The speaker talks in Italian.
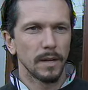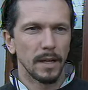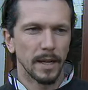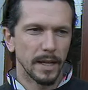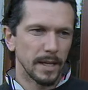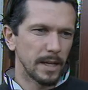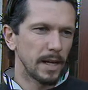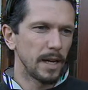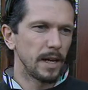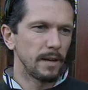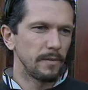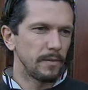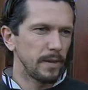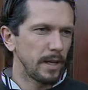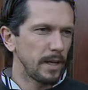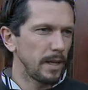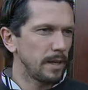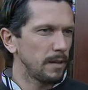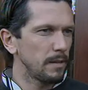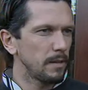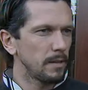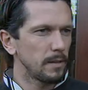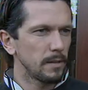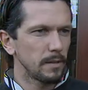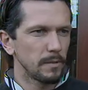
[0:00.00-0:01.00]
la
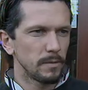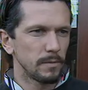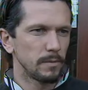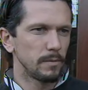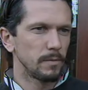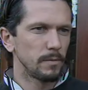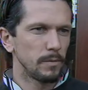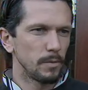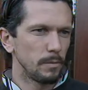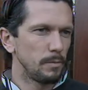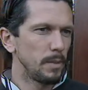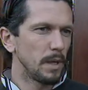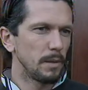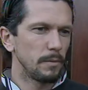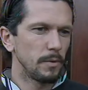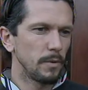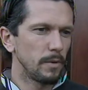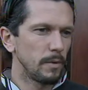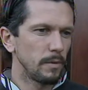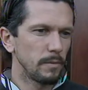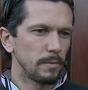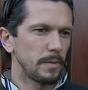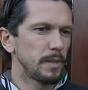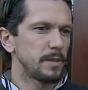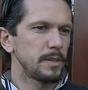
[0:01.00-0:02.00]
nave
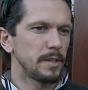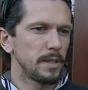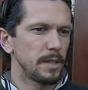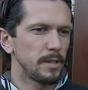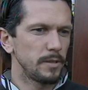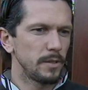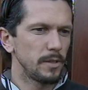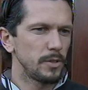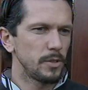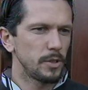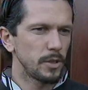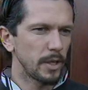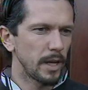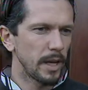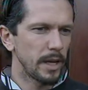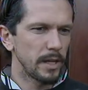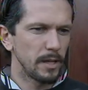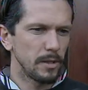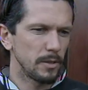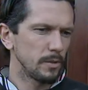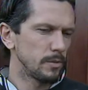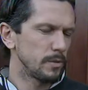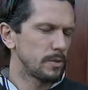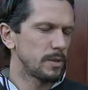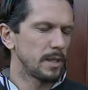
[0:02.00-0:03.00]
dobbiamo essere
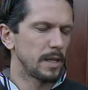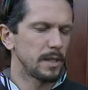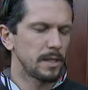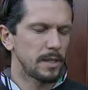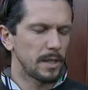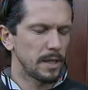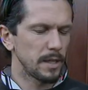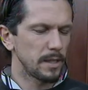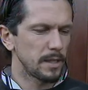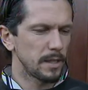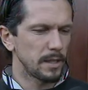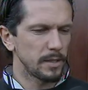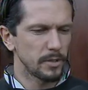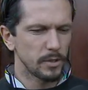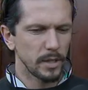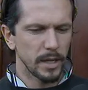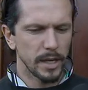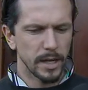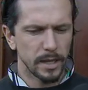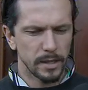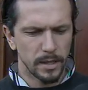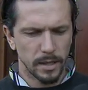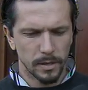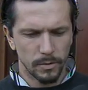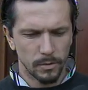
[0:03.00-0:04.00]
sinceri, nonostante la
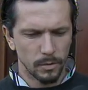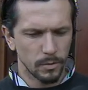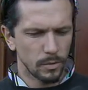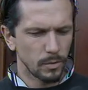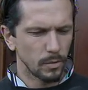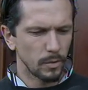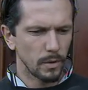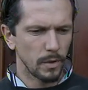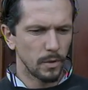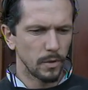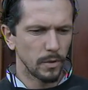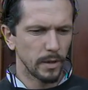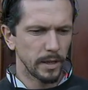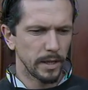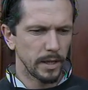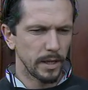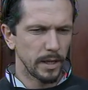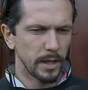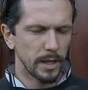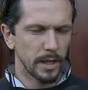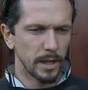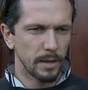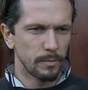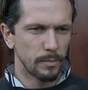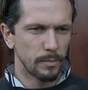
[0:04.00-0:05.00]
tragedia e tutto quello che ha